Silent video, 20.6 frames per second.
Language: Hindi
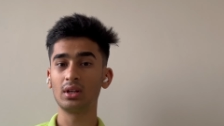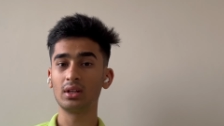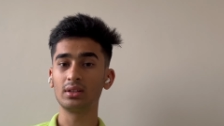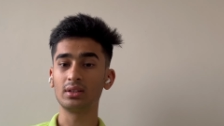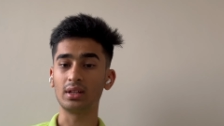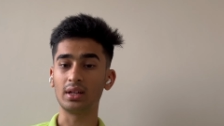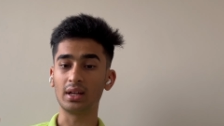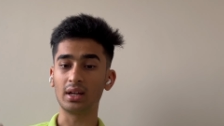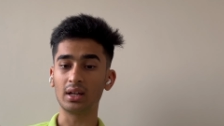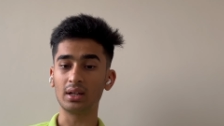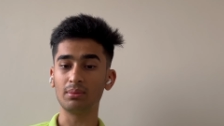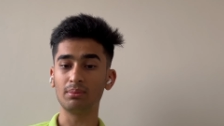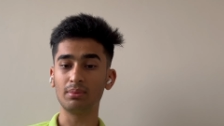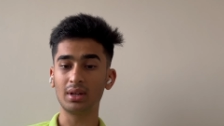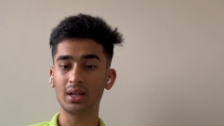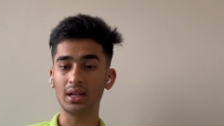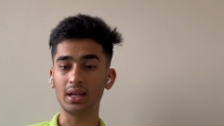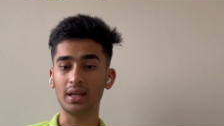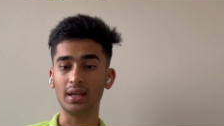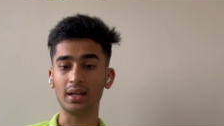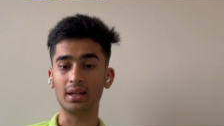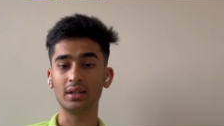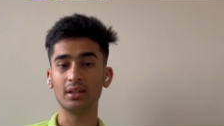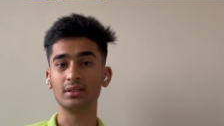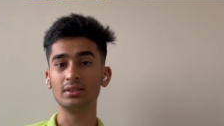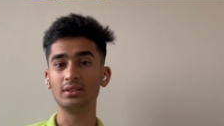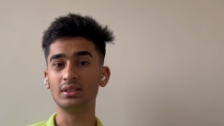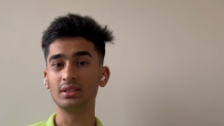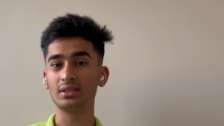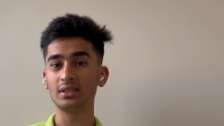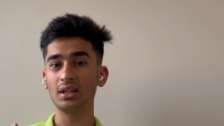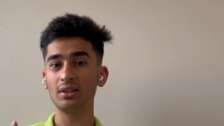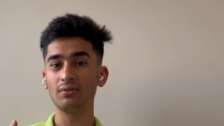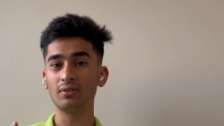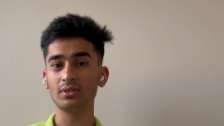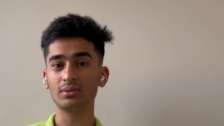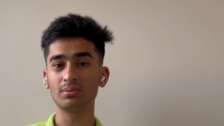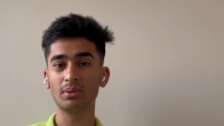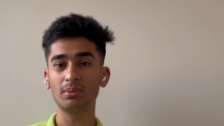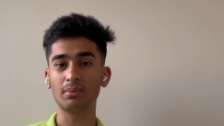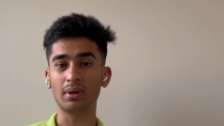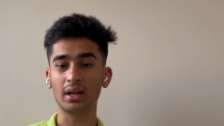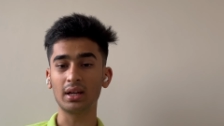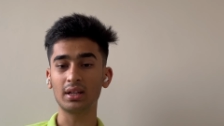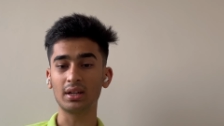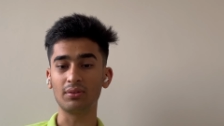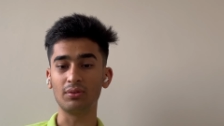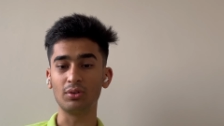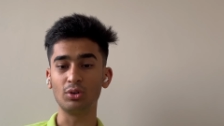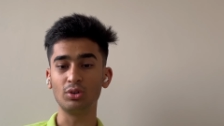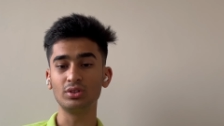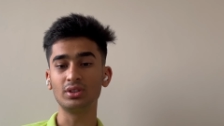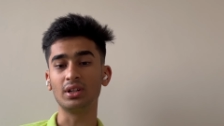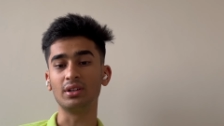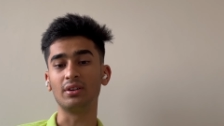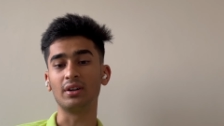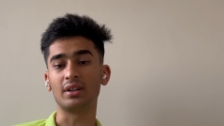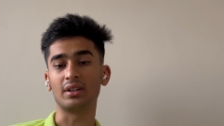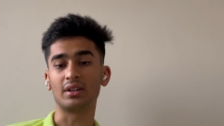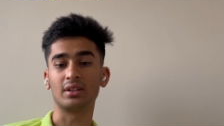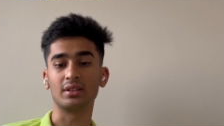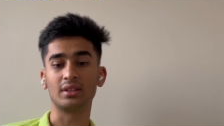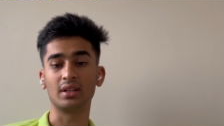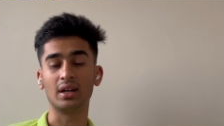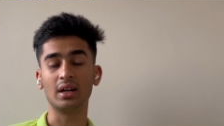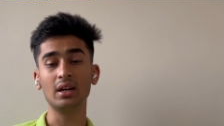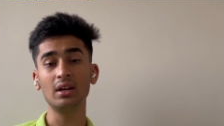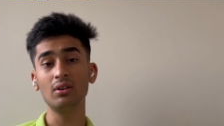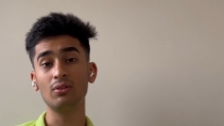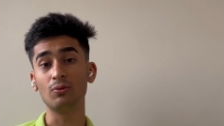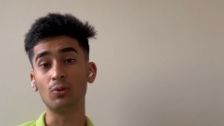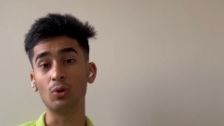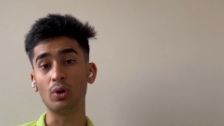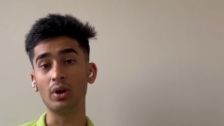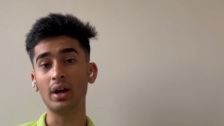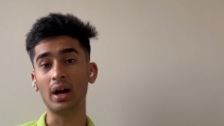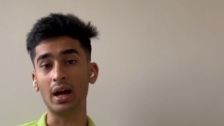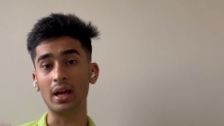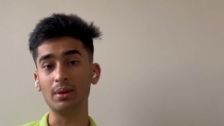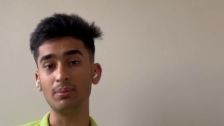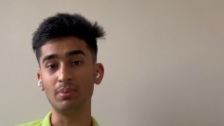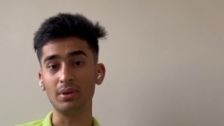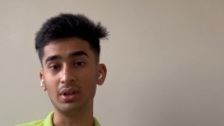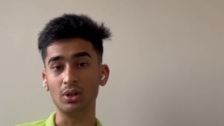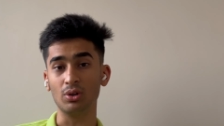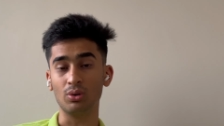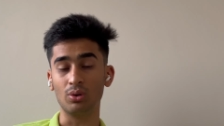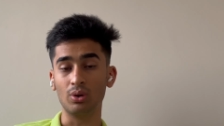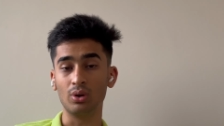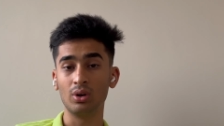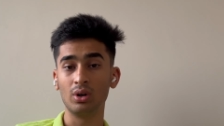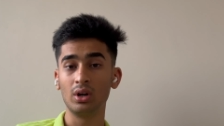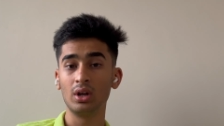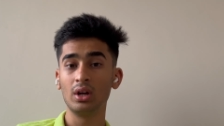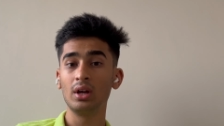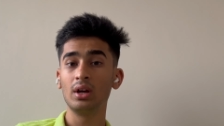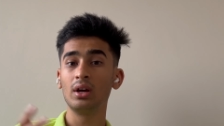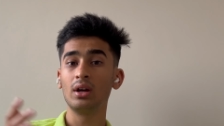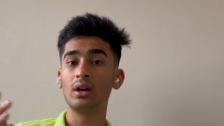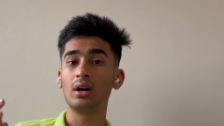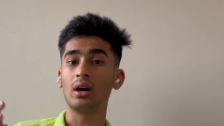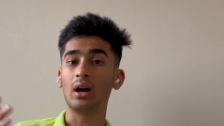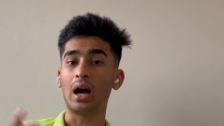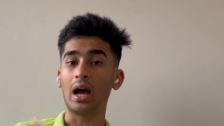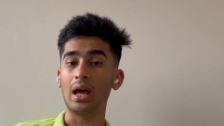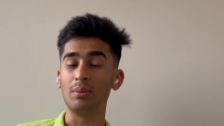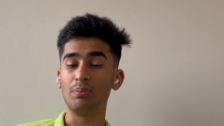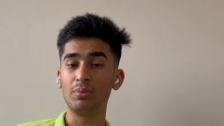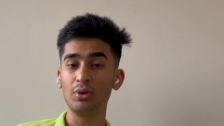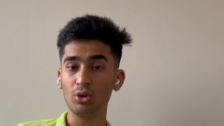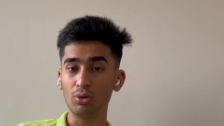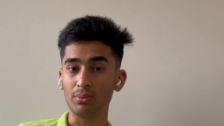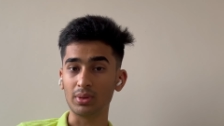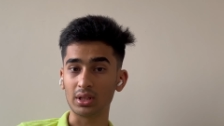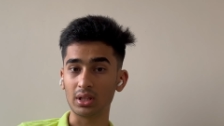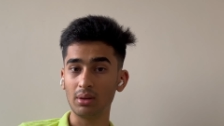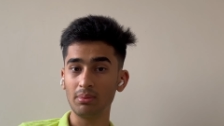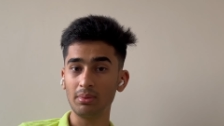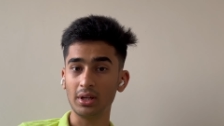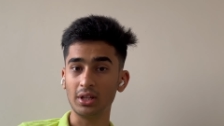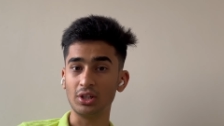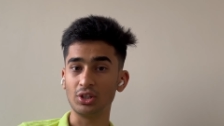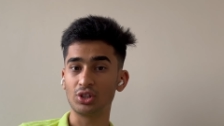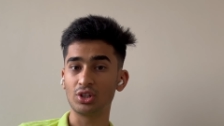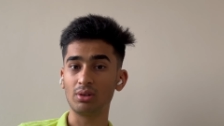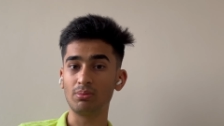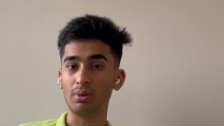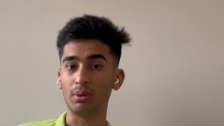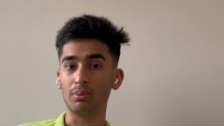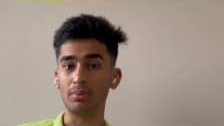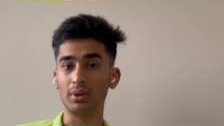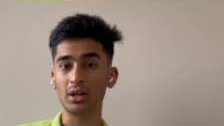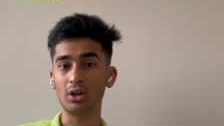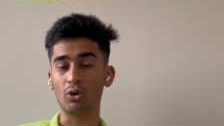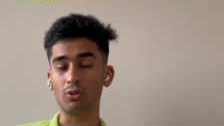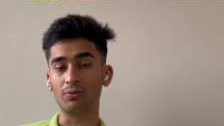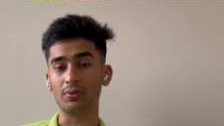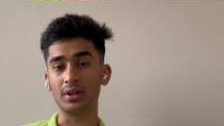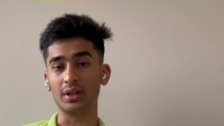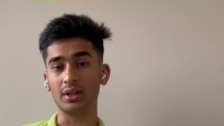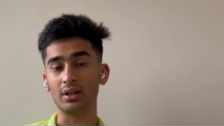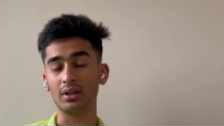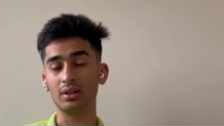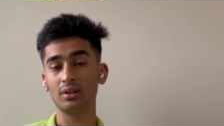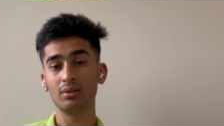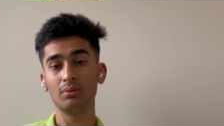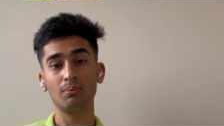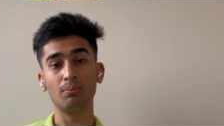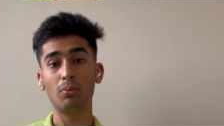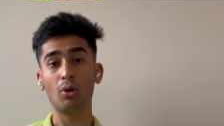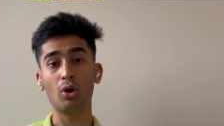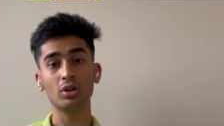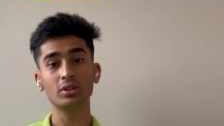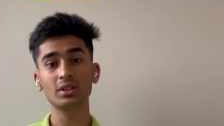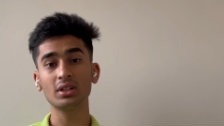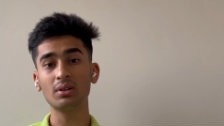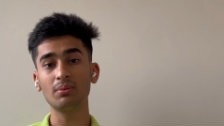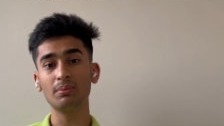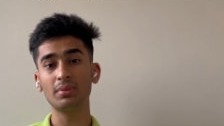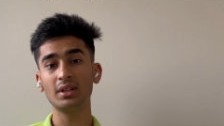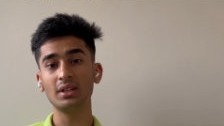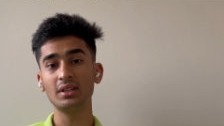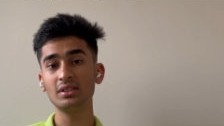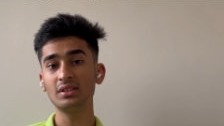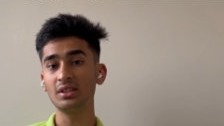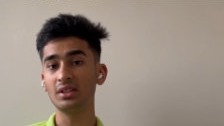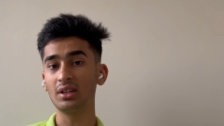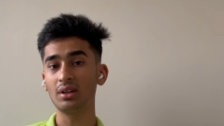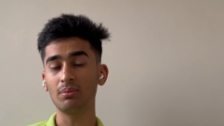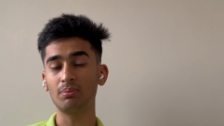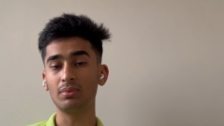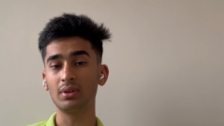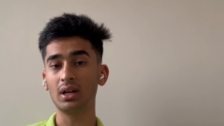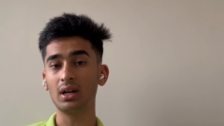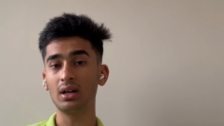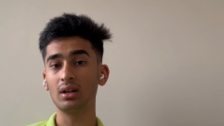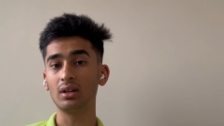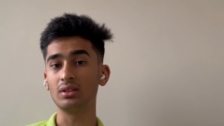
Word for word: तरीका नंबर एक जिससे इन्वेस्टमेंट बैंक रेवेन्यू जनरेट करता है वो है आईपीओ आईपीओ मतलब इनिशियल पब्लिक ऑफरिंग बहुत सी कंपनीज जिन्हें अपना